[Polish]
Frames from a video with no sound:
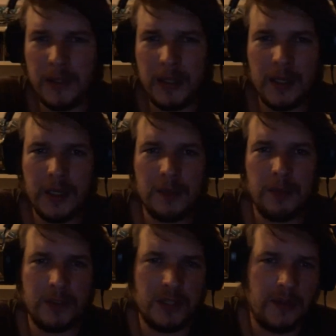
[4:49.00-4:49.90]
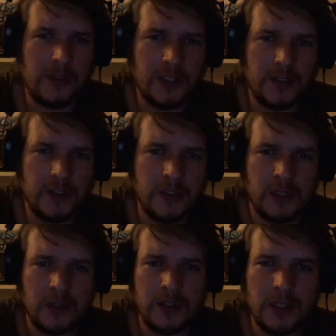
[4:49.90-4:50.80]
teraz, bo zlewa się wszystko z
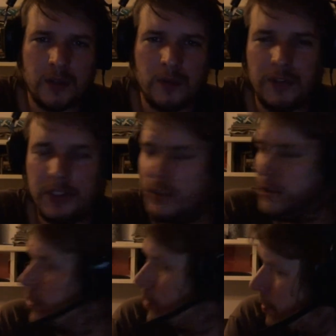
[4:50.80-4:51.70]
dosadu, wyjdzie około,